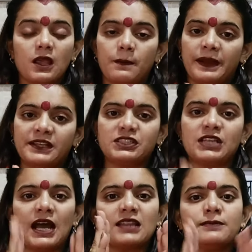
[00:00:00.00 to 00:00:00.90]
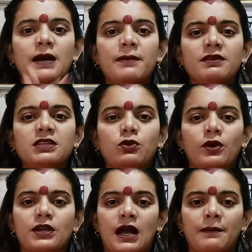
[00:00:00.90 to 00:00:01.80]
परीक्षार्थ माँ भगवती
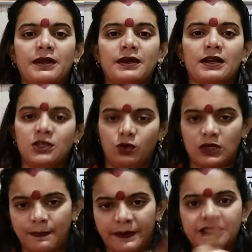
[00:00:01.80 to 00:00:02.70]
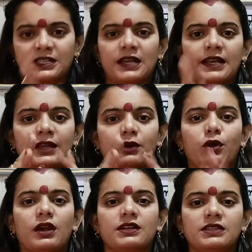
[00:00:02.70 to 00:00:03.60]
कोई काम नहीं करती उल्टा परीक्षा लेने
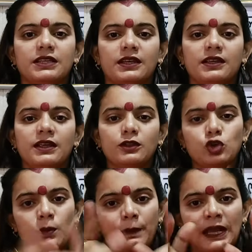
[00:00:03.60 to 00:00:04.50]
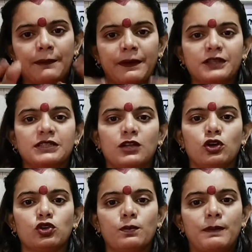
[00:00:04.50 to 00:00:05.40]
और लगती है तुम पहले परीक्षा दो
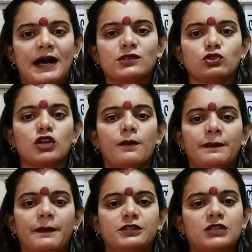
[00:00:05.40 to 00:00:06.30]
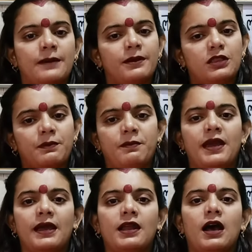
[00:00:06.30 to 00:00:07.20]
तुम पास हो जाओ अपनी परीक्षा में तब मैं
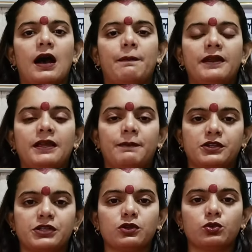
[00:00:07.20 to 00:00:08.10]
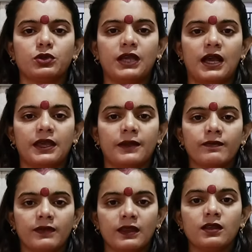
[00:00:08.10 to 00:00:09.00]
आना ना अपनी ही परीक्षा दूंगी आगे
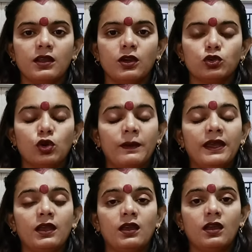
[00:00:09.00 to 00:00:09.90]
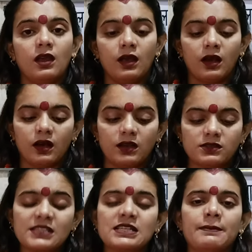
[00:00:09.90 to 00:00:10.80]
तो भाई
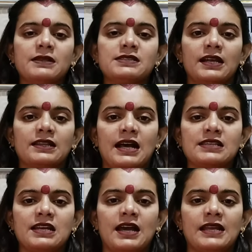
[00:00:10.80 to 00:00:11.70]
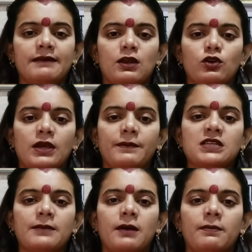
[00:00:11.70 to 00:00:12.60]
सच्चे मन से अरदास लगाने वालों की हमेशा माँ